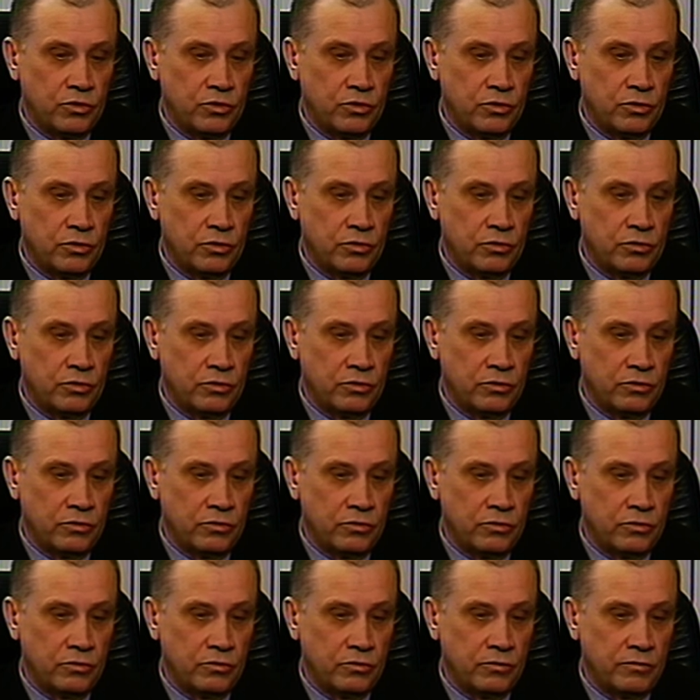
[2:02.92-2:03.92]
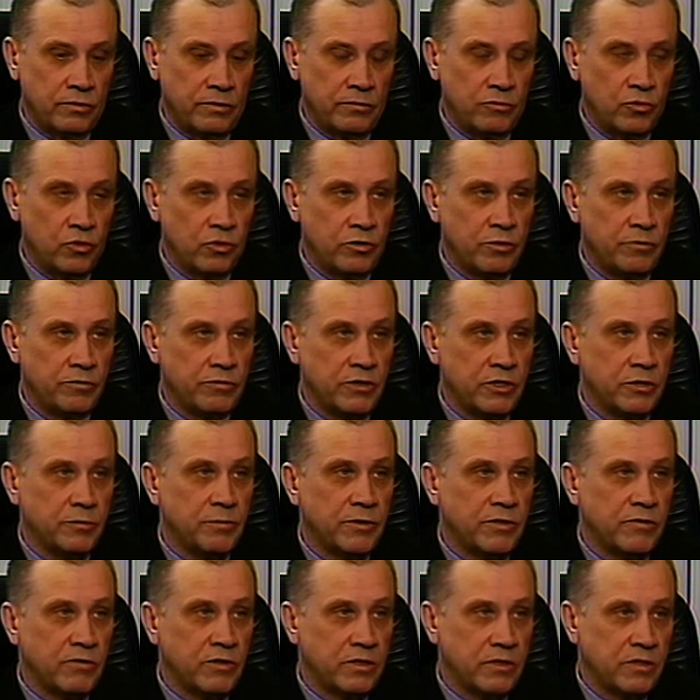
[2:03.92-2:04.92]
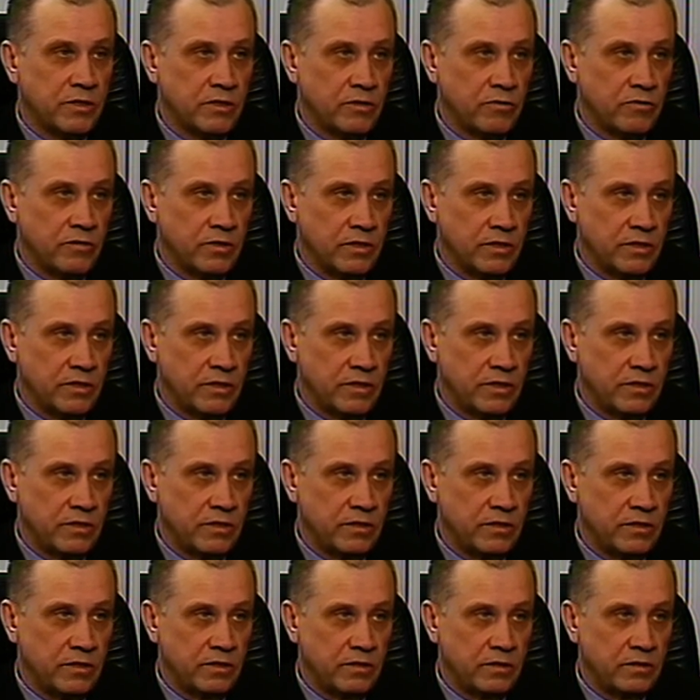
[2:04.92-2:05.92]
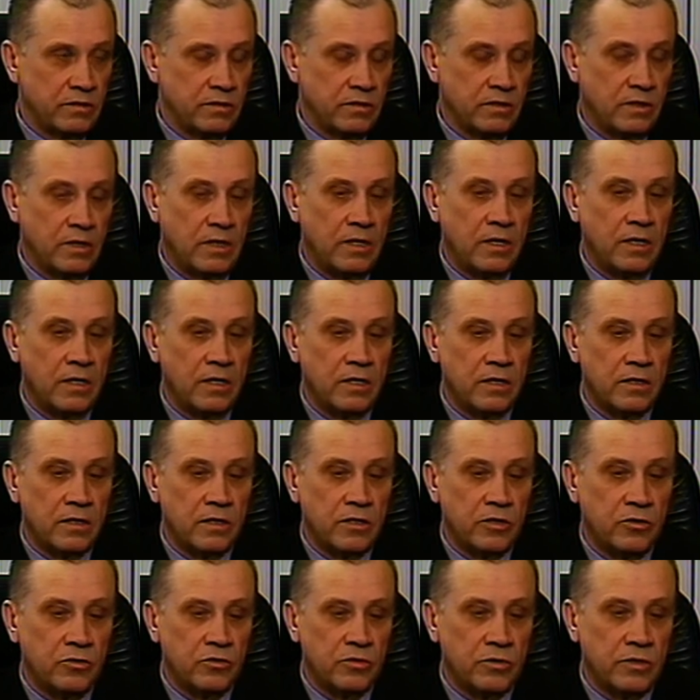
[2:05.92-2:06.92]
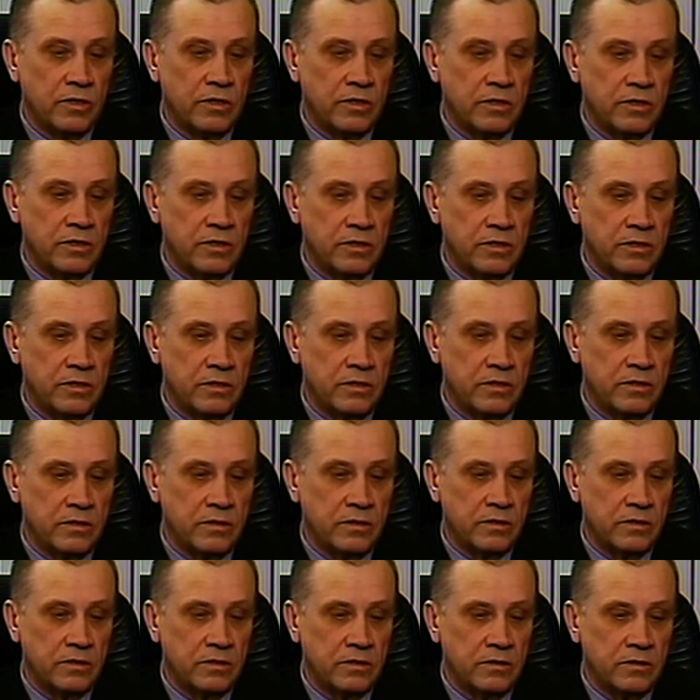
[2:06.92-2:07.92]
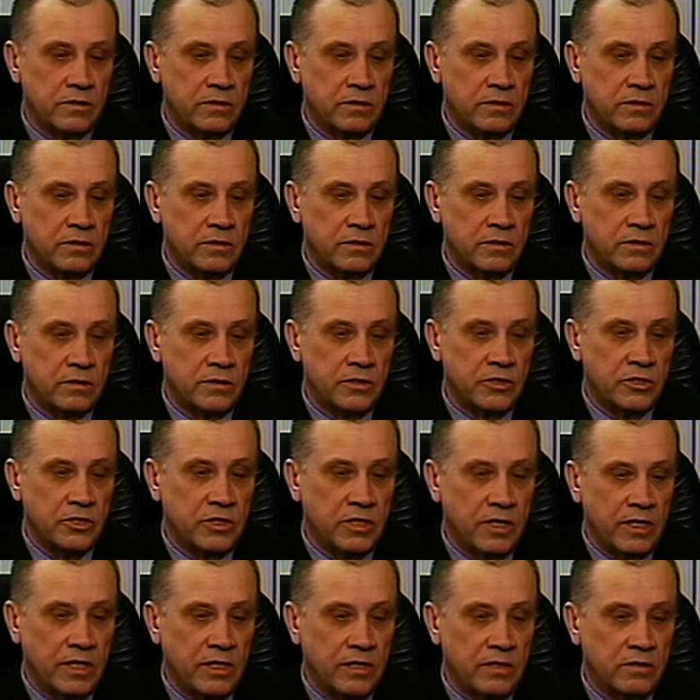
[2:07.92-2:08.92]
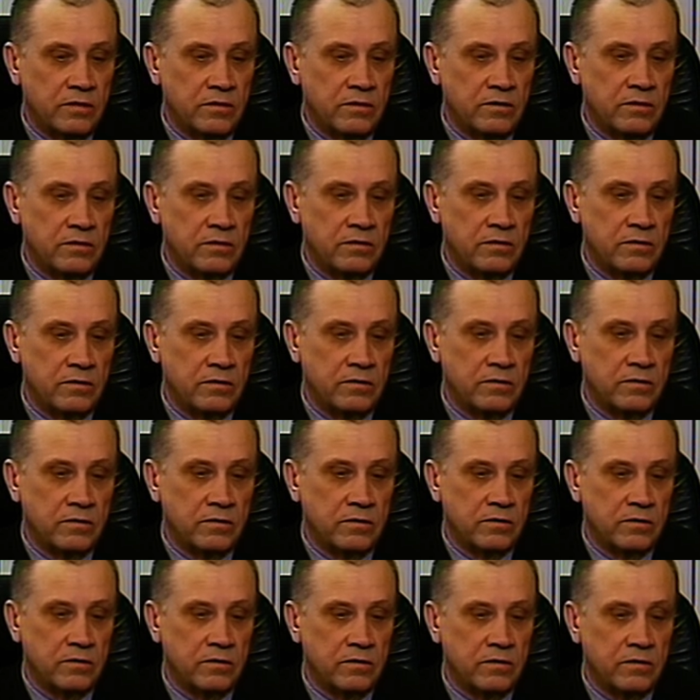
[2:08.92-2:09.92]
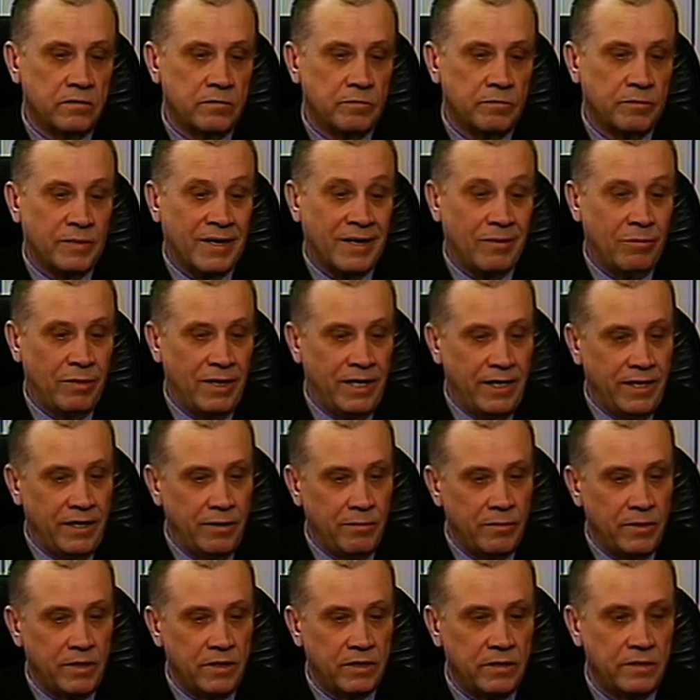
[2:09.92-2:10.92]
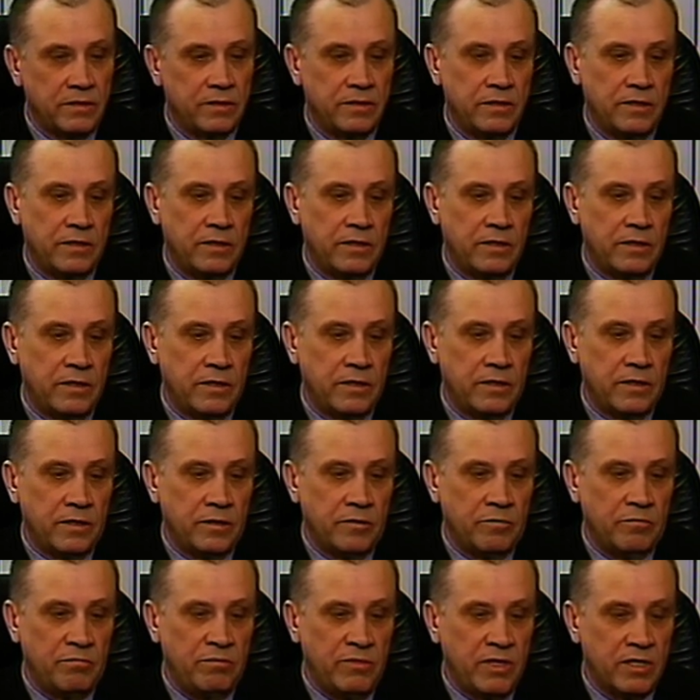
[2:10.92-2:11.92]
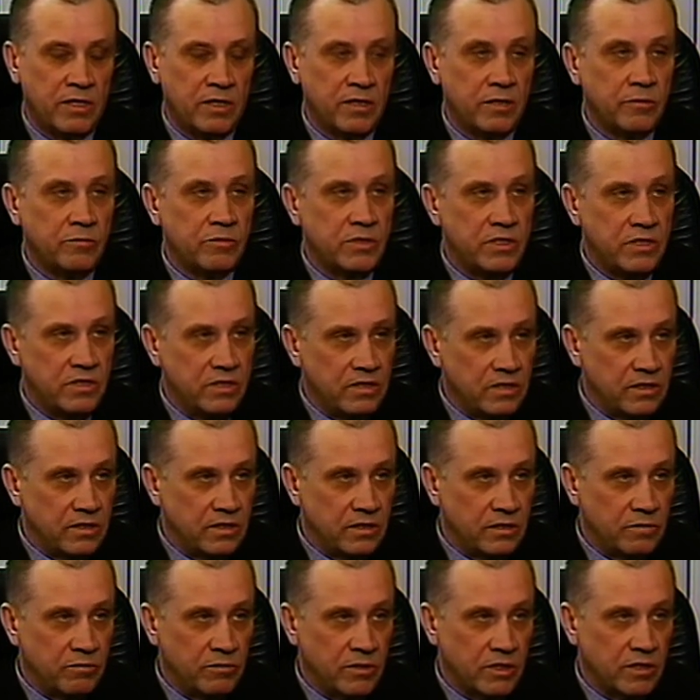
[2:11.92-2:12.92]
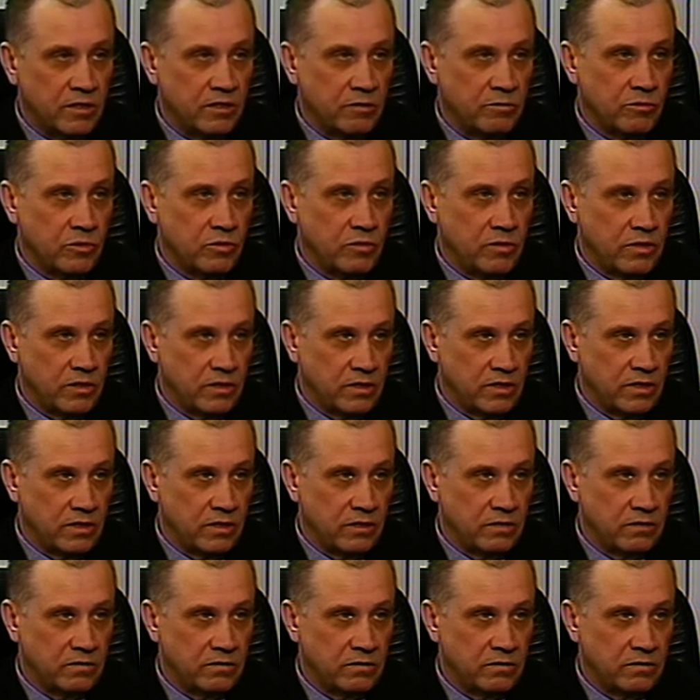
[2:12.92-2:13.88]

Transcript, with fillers: счету, во многом не спровоцированная агрессия, которая э, решает проблемы методом силы, методом кулака.